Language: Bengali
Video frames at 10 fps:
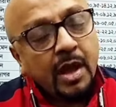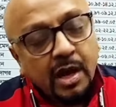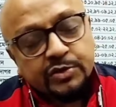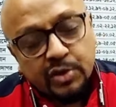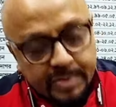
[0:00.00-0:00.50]

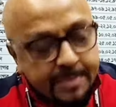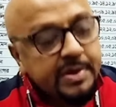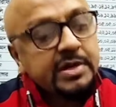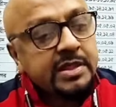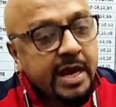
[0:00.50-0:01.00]
আসলে
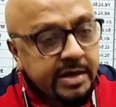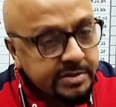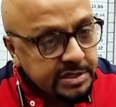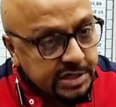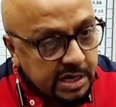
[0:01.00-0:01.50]
ব্যাপারটি
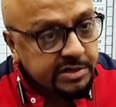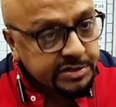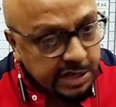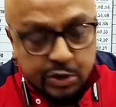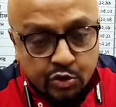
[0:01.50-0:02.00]
দাঁড়িয়েছে ঠিক
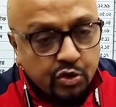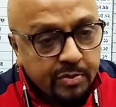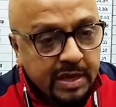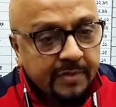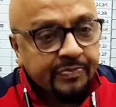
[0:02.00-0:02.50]
সেই
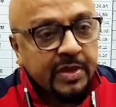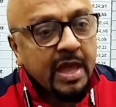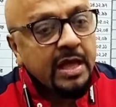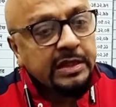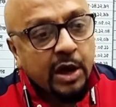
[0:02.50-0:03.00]
রকমই
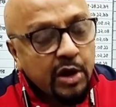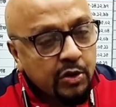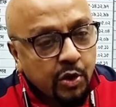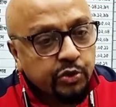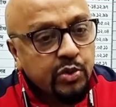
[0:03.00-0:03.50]
না হলে
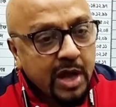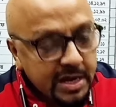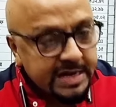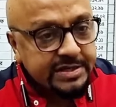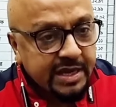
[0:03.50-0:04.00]

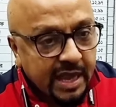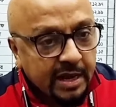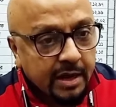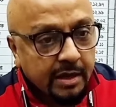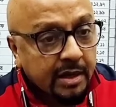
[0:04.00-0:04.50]
গতকালকে যে
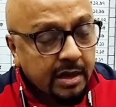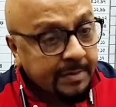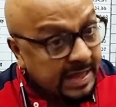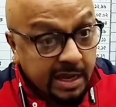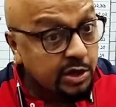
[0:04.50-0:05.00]
খেলা আমি
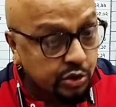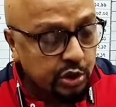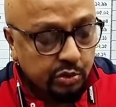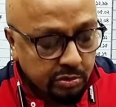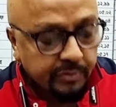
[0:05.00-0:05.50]
দেখিনি
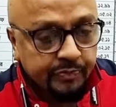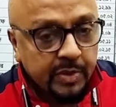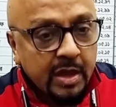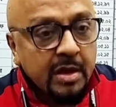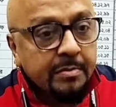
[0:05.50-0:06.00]
যদিও আচ্ছা।
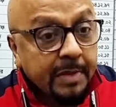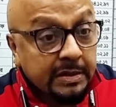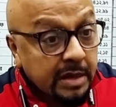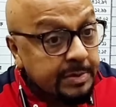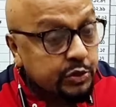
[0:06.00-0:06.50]
বাট
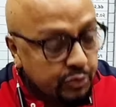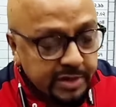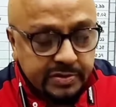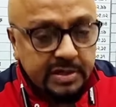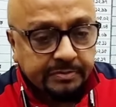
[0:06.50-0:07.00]
আমি
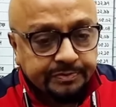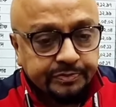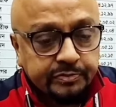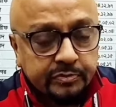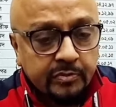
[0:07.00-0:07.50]
শুনেছি
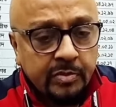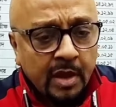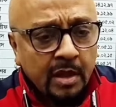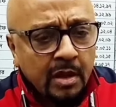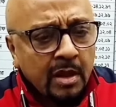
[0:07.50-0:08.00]

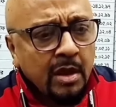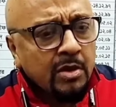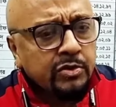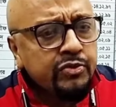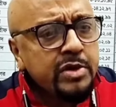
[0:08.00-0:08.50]

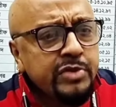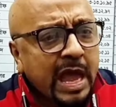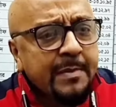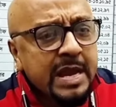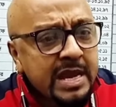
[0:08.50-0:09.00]
শুনে যদি
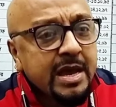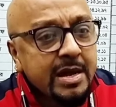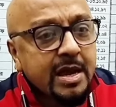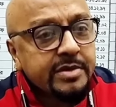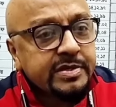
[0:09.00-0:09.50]
আমেরিকার
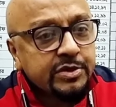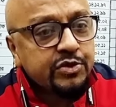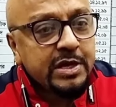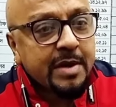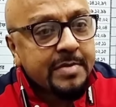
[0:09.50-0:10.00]
কাছে
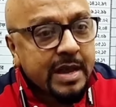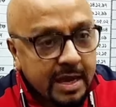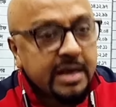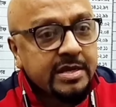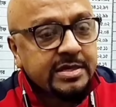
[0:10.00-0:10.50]
যদি আমরা
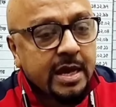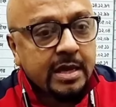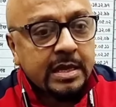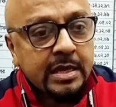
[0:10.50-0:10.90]
হেরে যাই